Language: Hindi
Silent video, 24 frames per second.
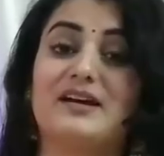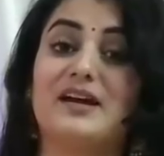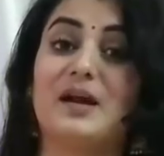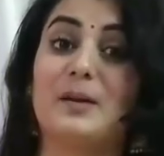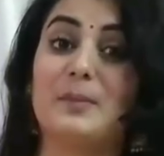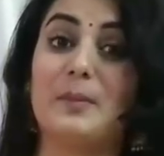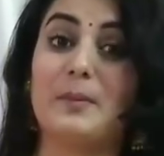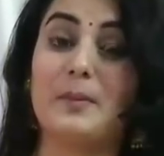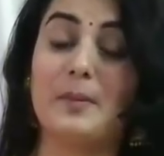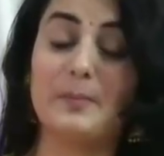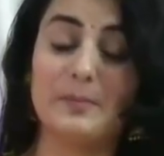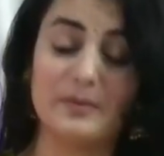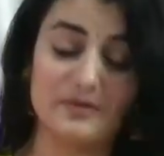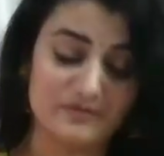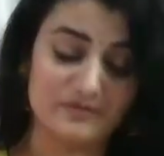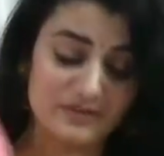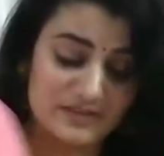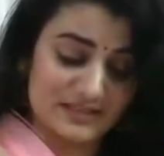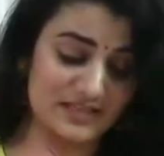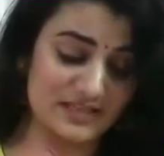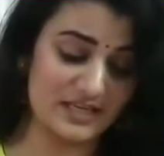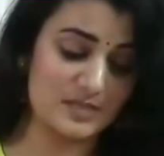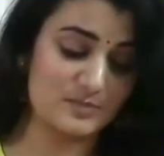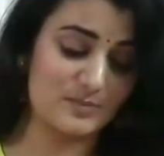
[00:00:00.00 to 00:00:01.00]
है अगर आप अपना
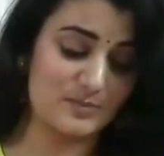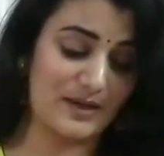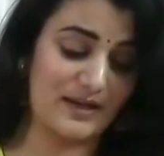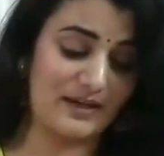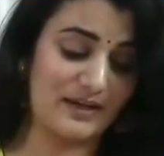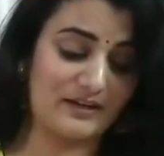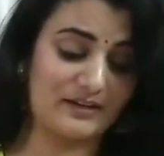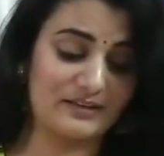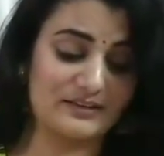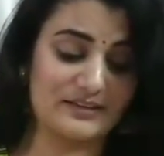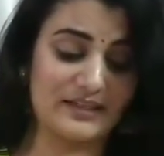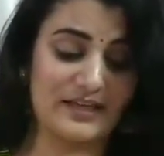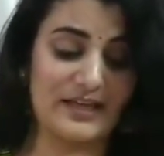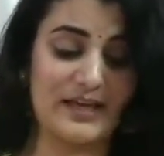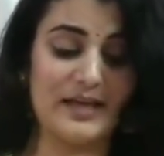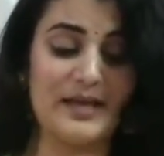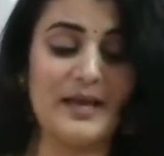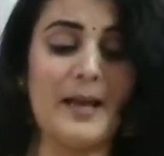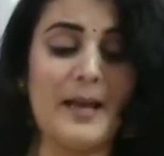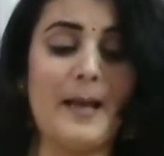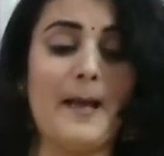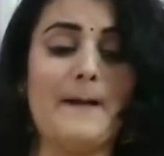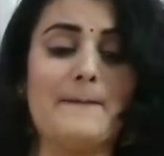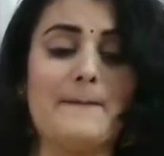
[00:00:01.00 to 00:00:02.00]
परफेक्ट साइज बाय करते
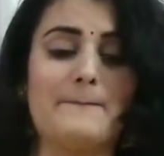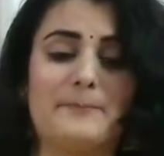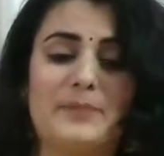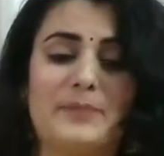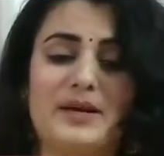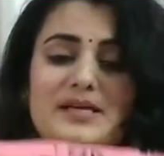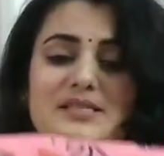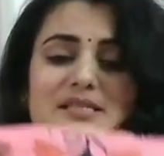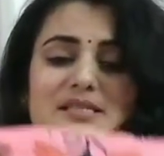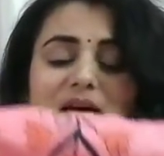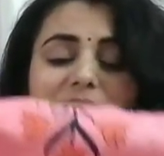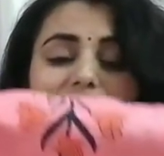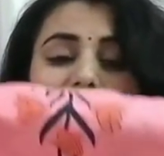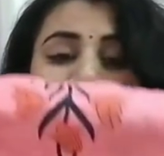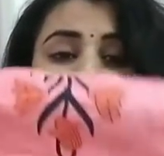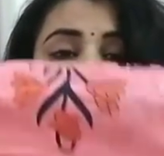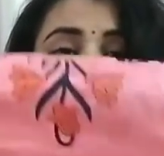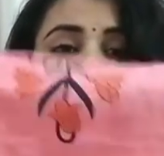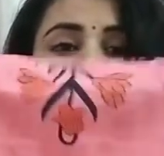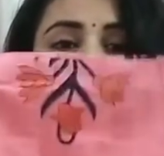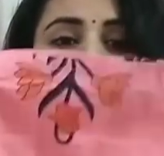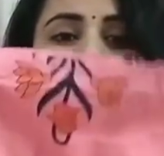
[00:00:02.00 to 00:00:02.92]
हैं प्लस आप